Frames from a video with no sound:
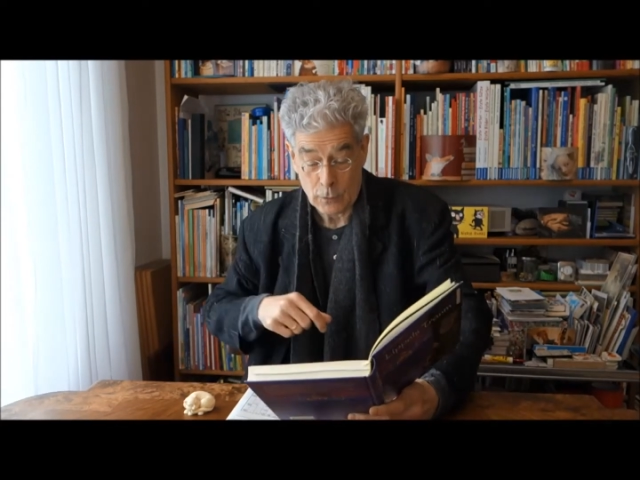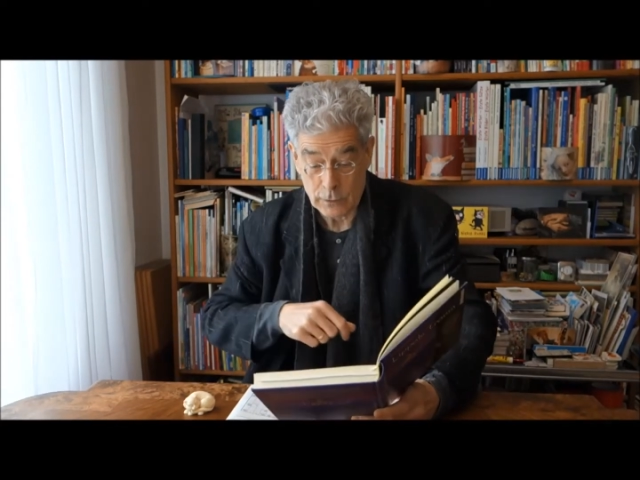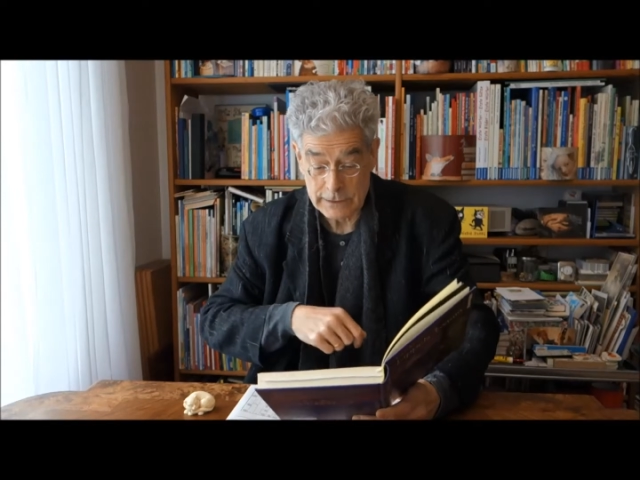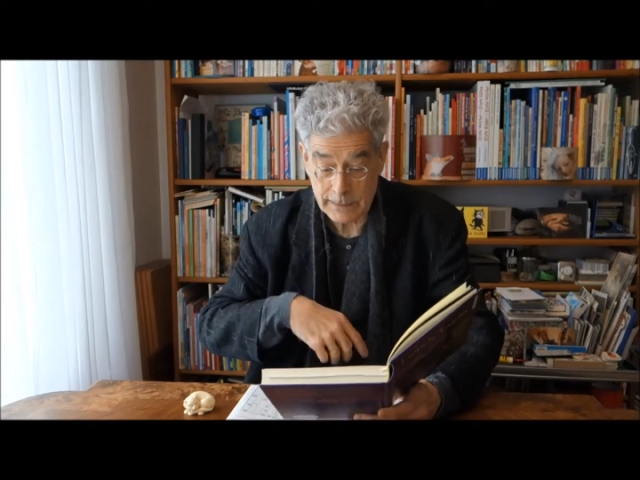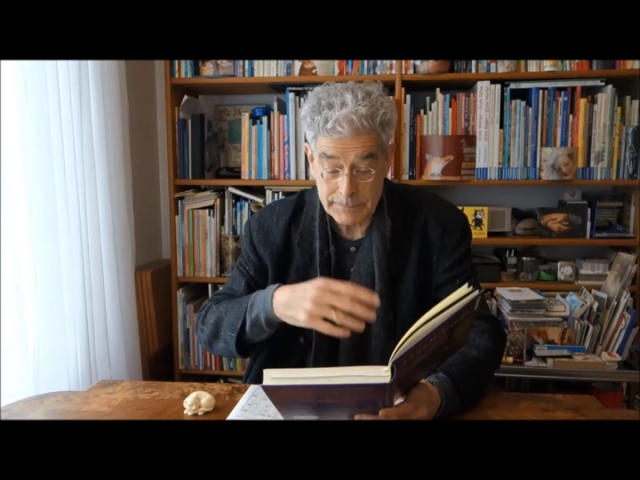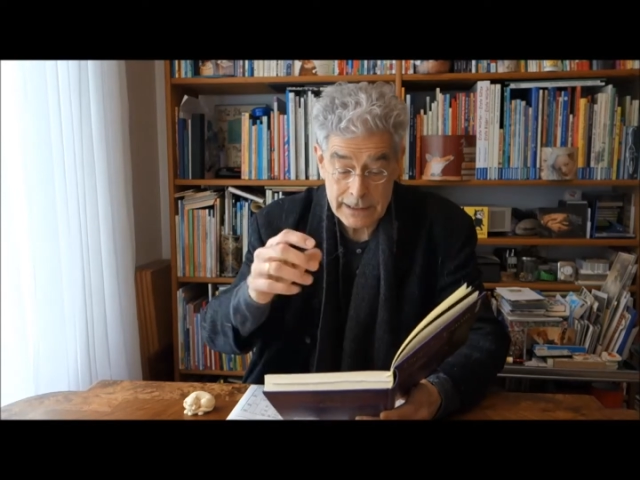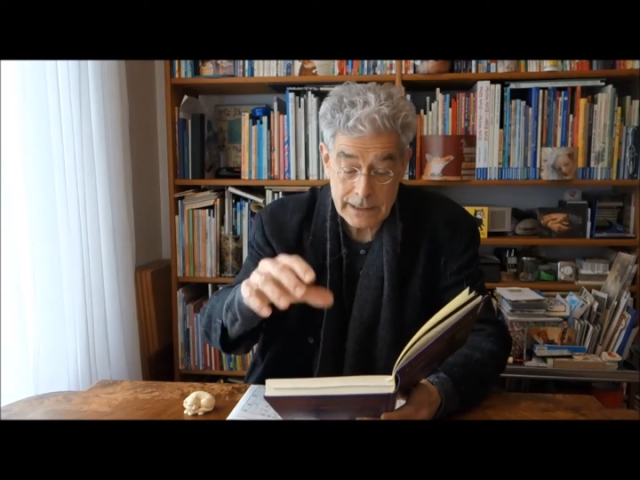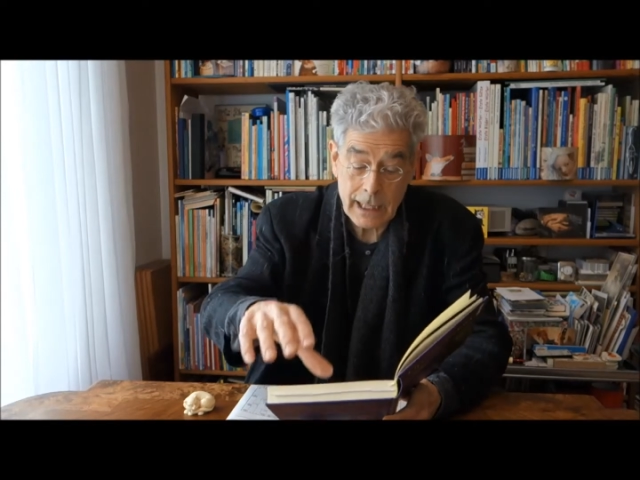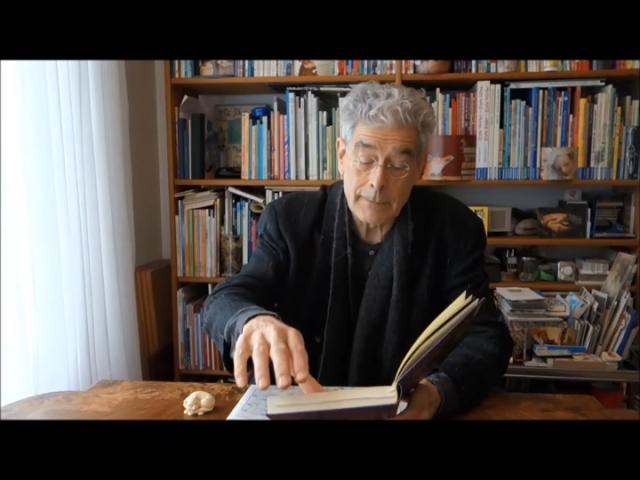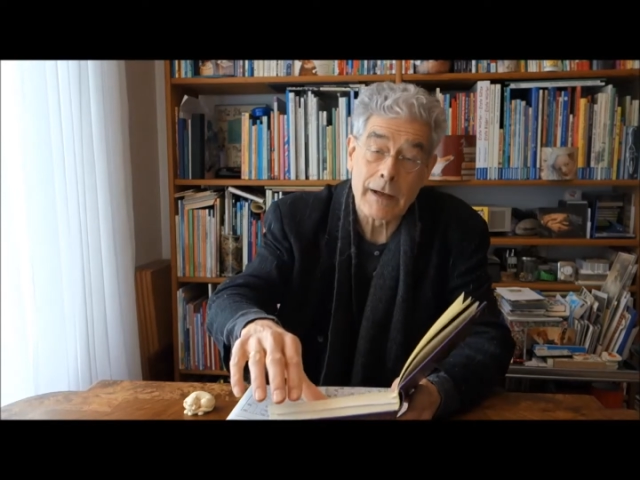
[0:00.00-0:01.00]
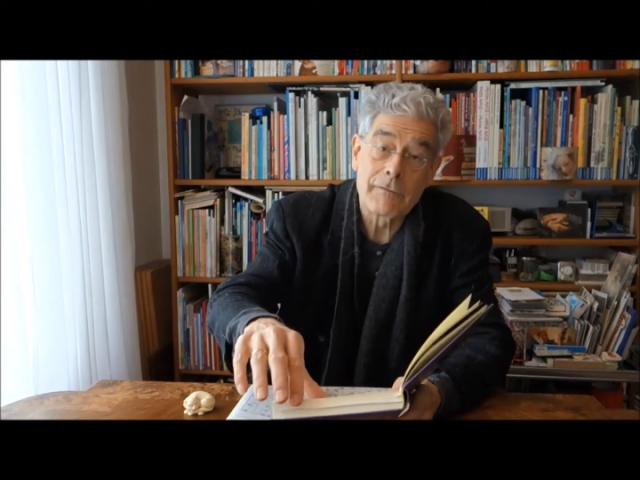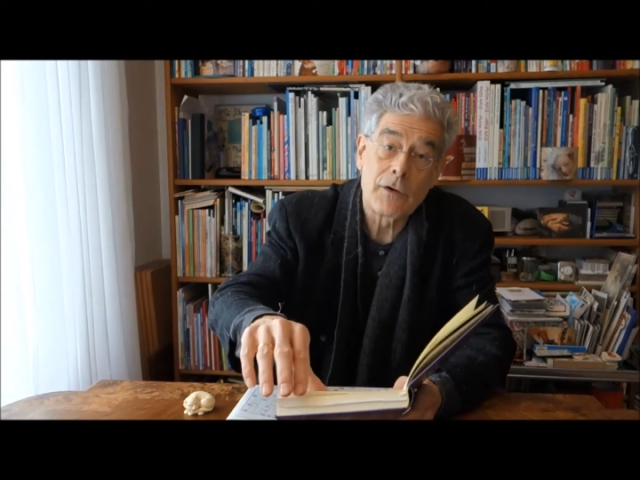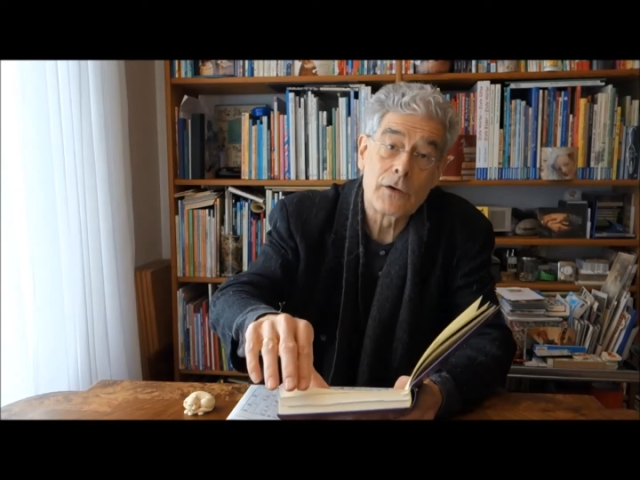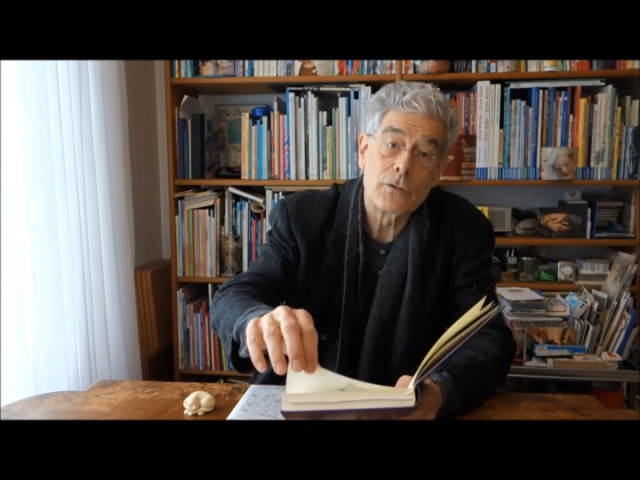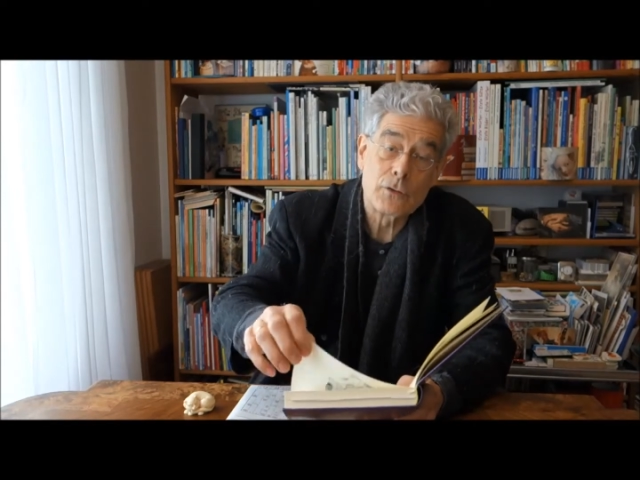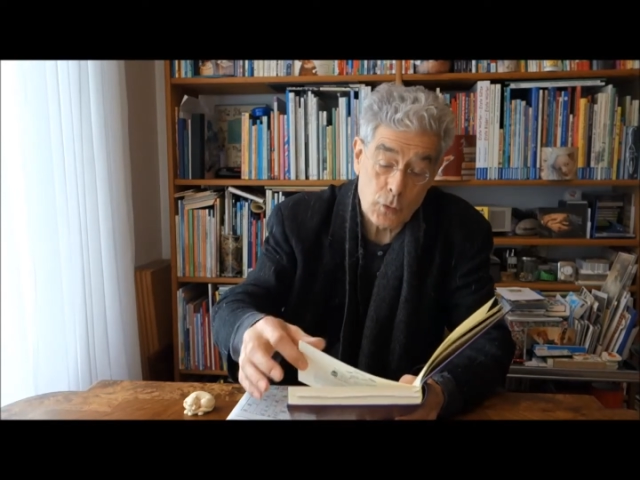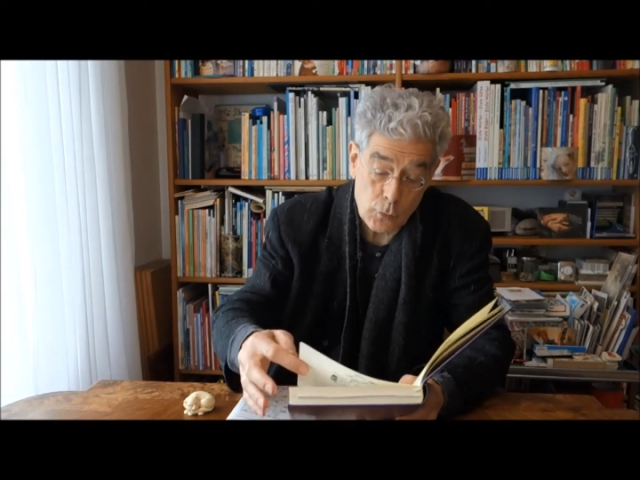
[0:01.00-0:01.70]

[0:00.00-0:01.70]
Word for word: Und Sabine kam nach vorn und